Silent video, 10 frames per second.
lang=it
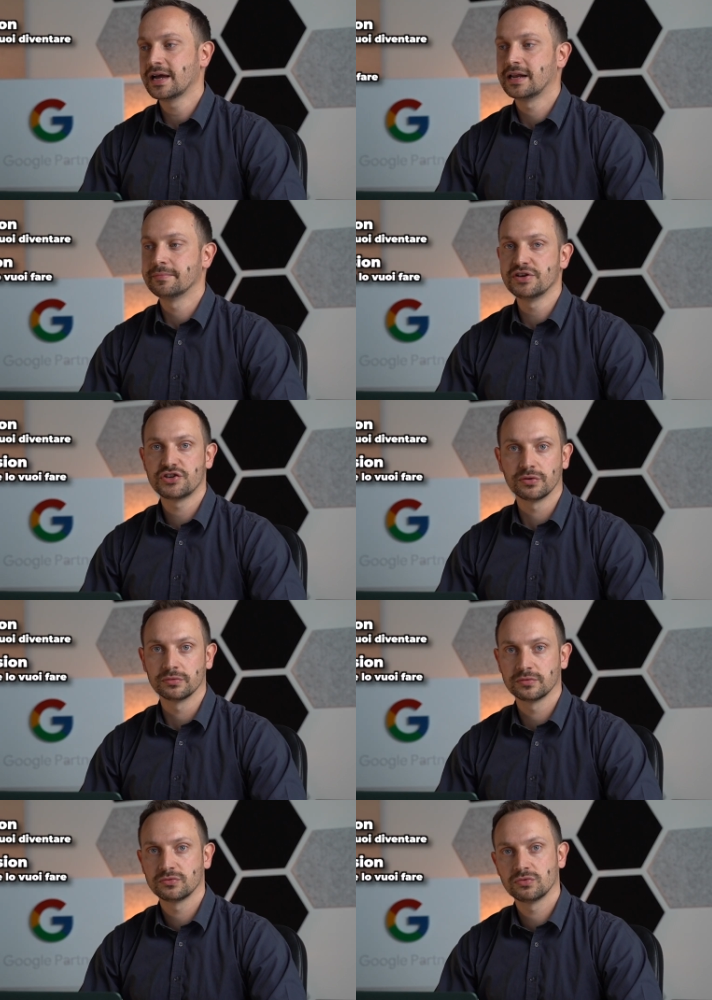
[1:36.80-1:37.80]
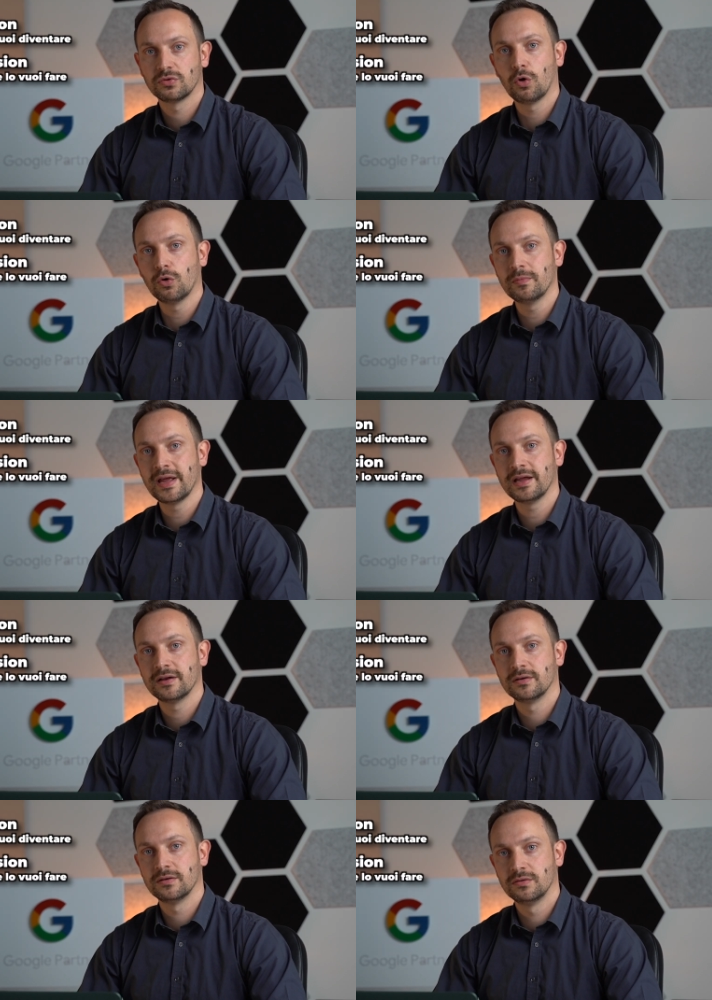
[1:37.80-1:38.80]
alla mission, come
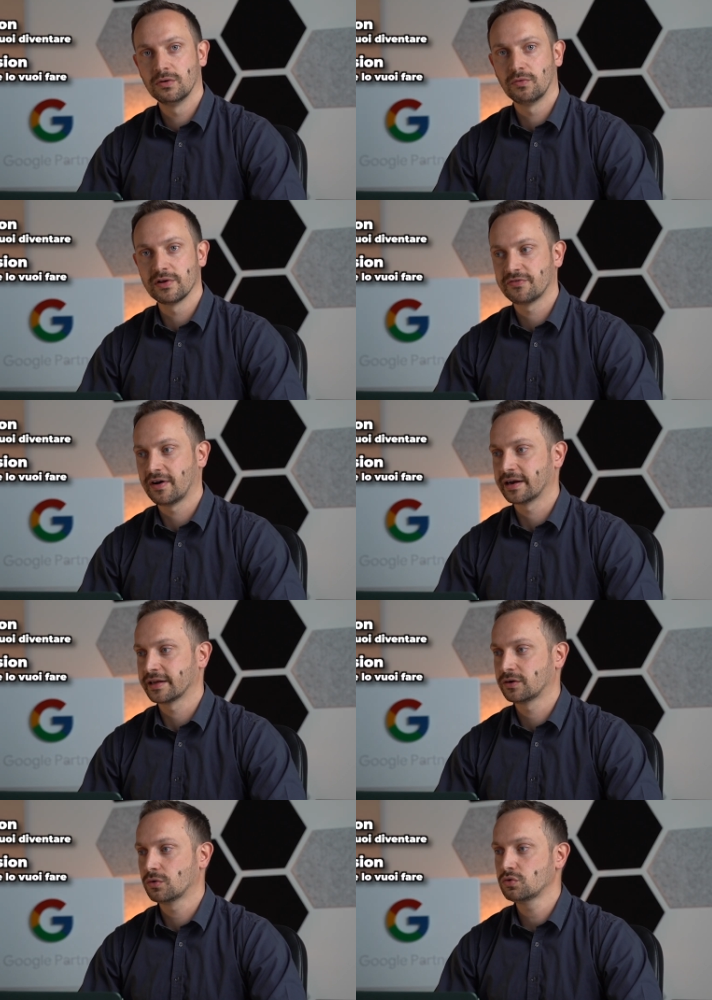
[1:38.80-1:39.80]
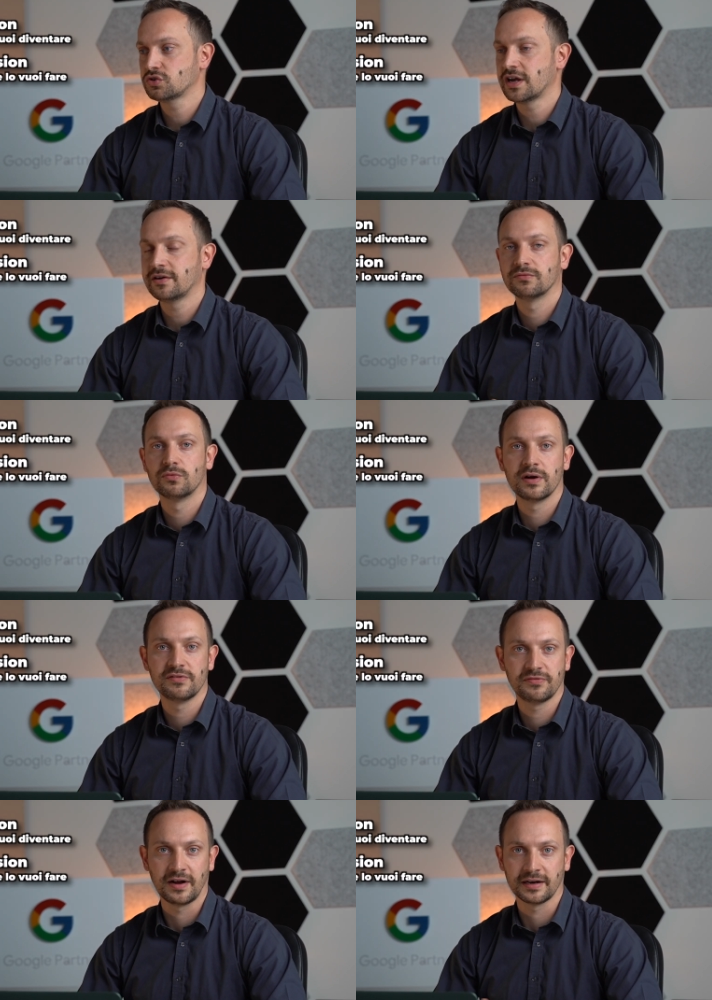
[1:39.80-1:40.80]
lo vuoi fare, cosa vuoi
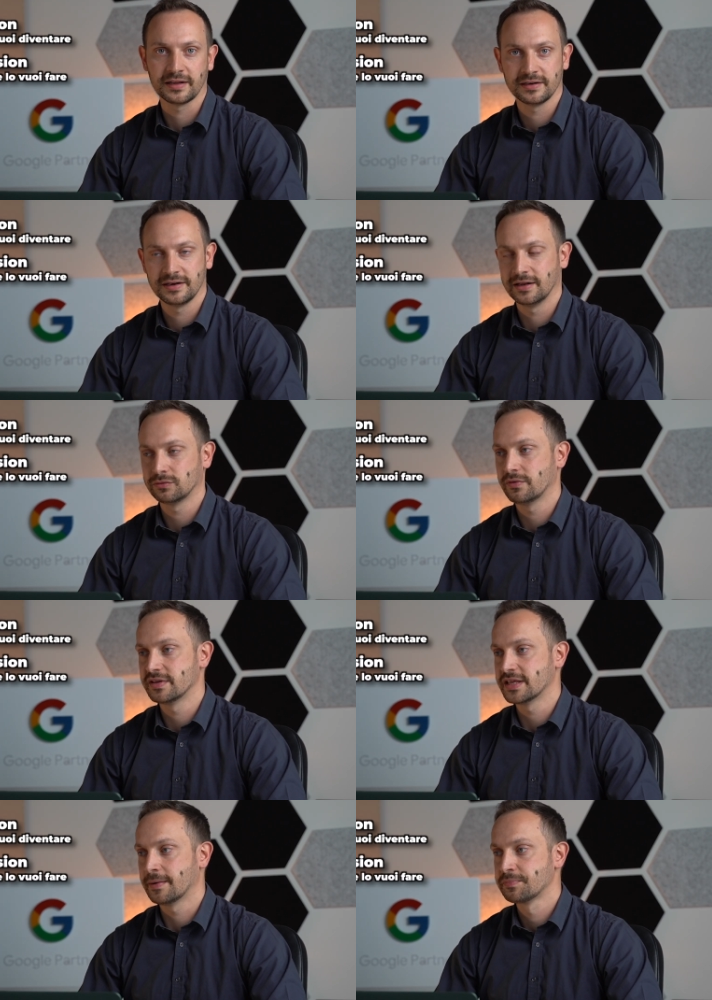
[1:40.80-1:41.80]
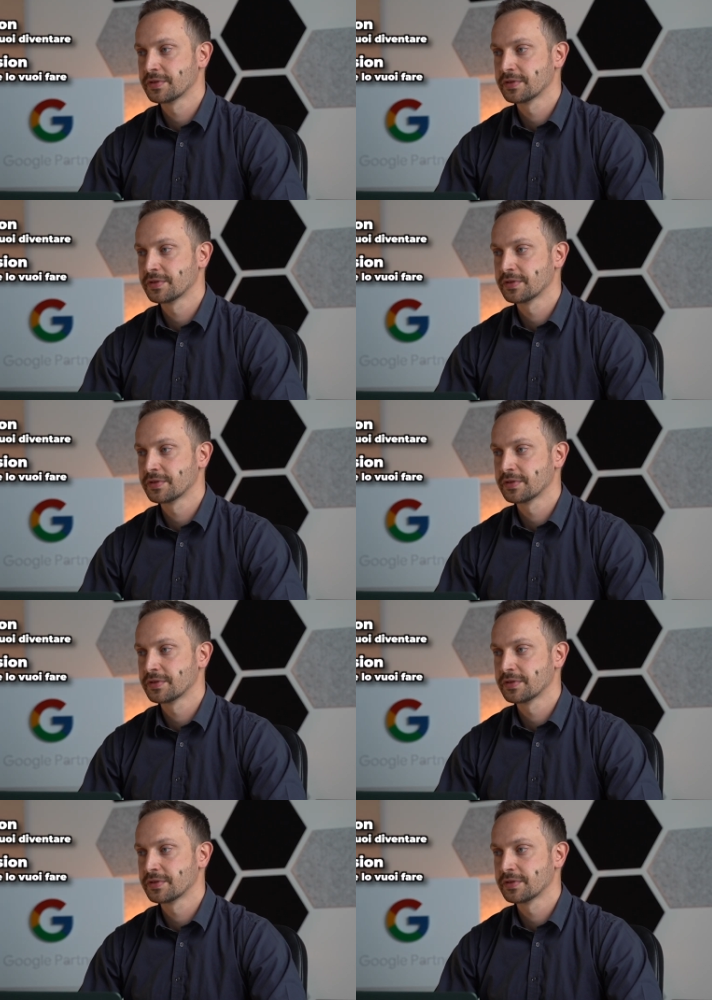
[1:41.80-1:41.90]
fare nella tua vita.